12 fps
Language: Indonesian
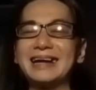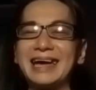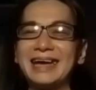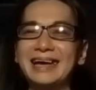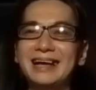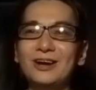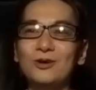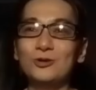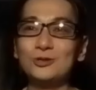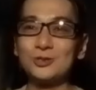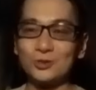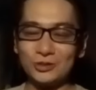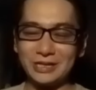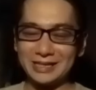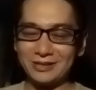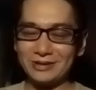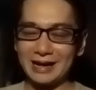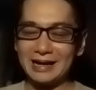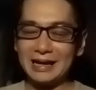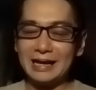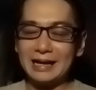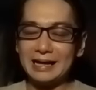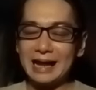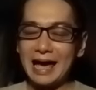kayak lucu gitu kan
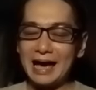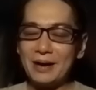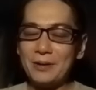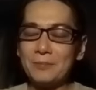nah